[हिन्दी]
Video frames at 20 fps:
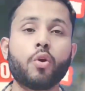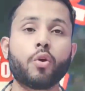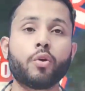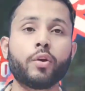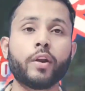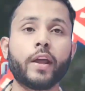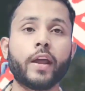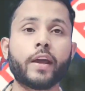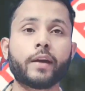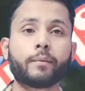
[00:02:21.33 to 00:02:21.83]
उन लोगों
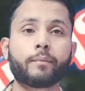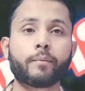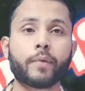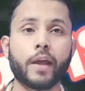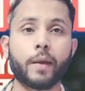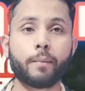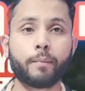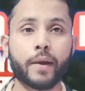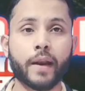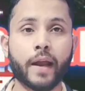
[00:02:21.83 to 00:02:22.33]
ने एक
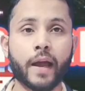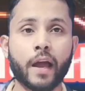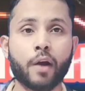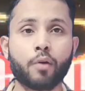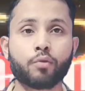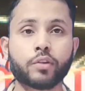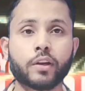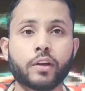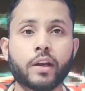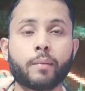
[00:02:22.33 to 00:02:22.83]
ऐप बनाया
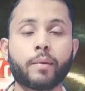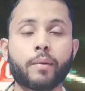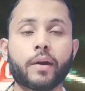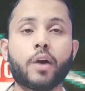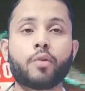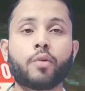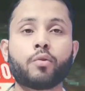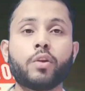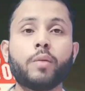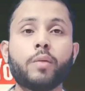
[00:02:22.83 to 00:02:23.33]
उसका नाम
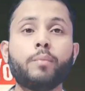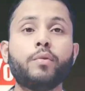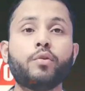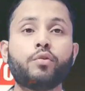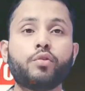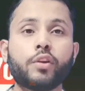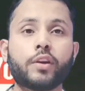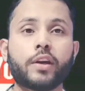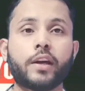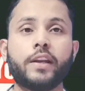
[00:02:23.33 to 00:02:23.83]
रखा उन्होंने
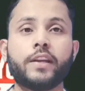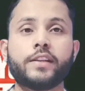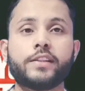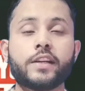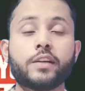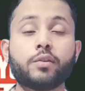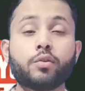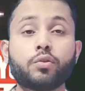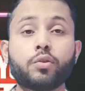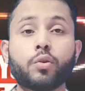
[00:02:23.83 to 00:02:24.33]
म्यूजिकली जी
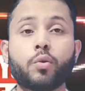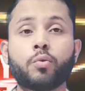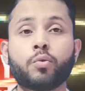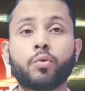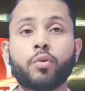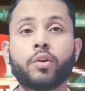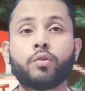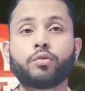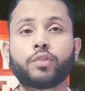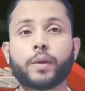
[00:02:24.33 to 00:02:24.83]
हाँ, तो, तो
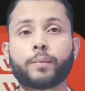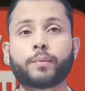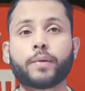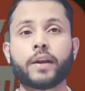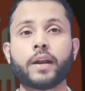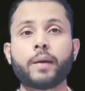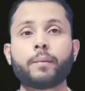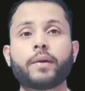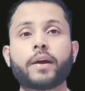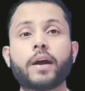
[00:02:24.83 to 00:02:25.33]
उन्होंने उस ऐप का
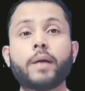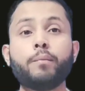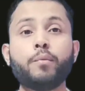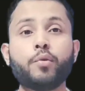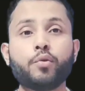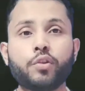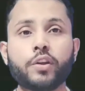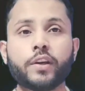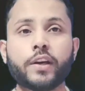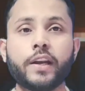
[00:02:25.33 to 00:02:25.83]
नाम रखा
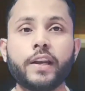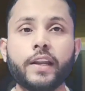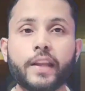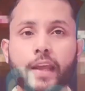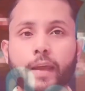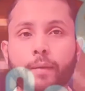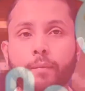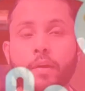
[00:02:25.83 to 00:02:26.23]
म्यूजिकली